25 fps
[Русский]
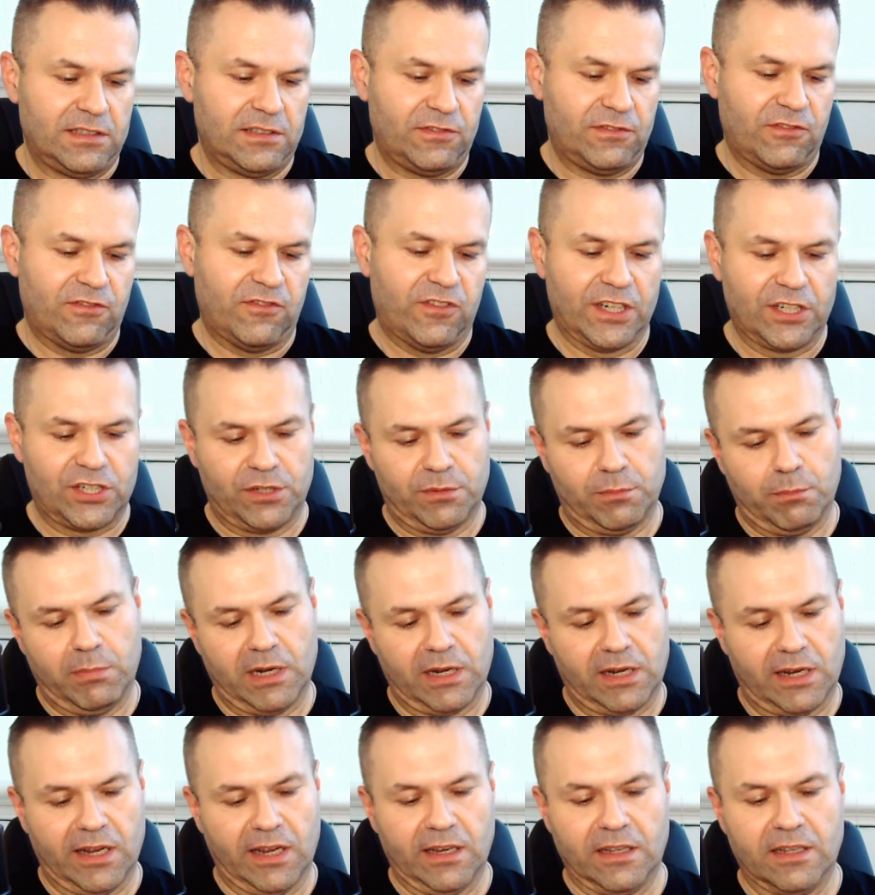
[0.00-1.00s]
в вашем
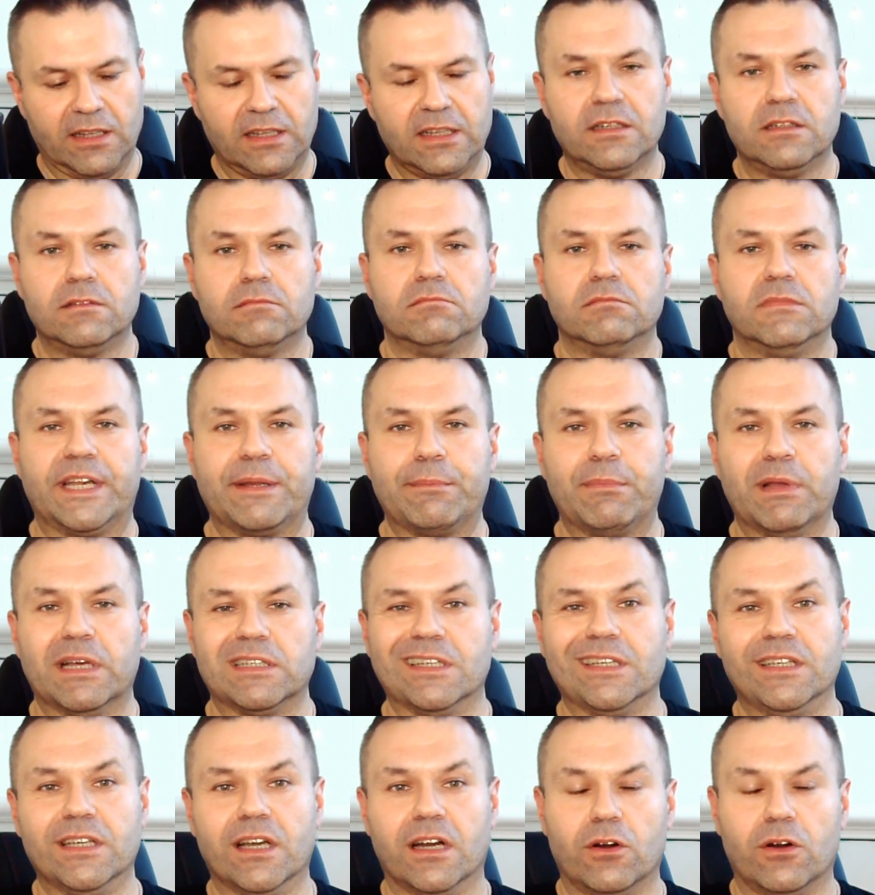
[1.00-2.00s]
бокале. Ребята,
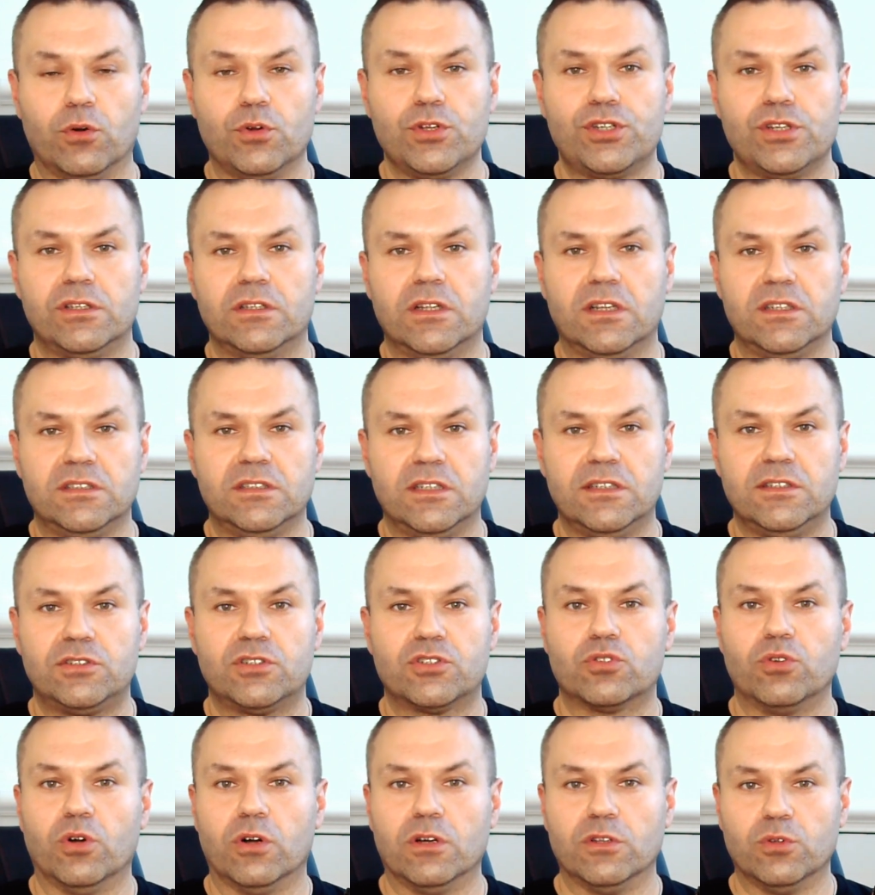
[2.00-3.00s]
я очень надеюсь,
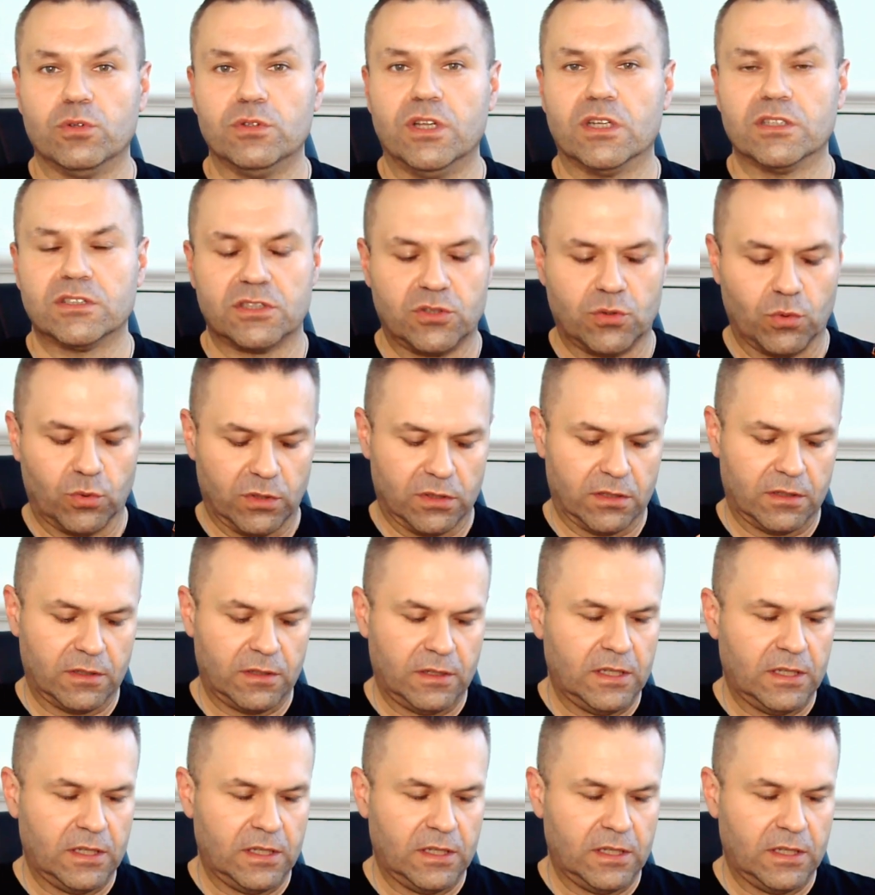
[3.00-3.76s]
что оно достойно.